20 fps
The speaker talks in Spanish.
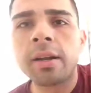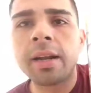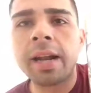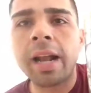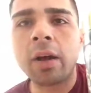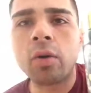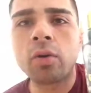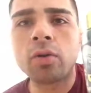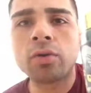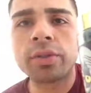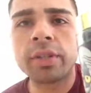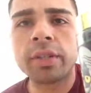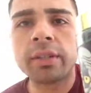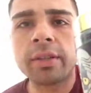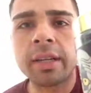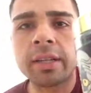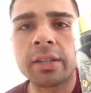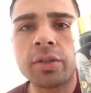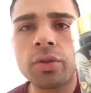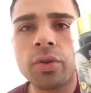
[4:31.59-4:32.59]
la
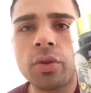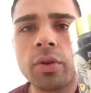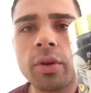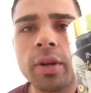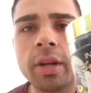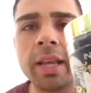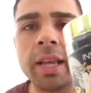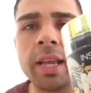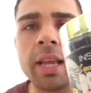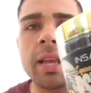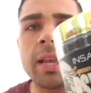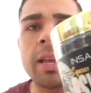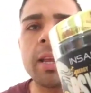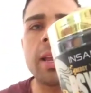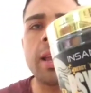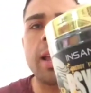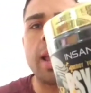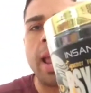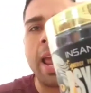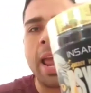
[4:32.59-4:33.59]
concentración y
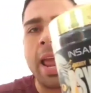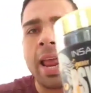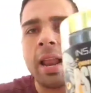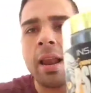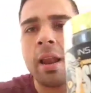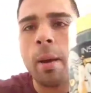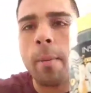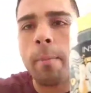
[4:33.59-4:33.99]
el...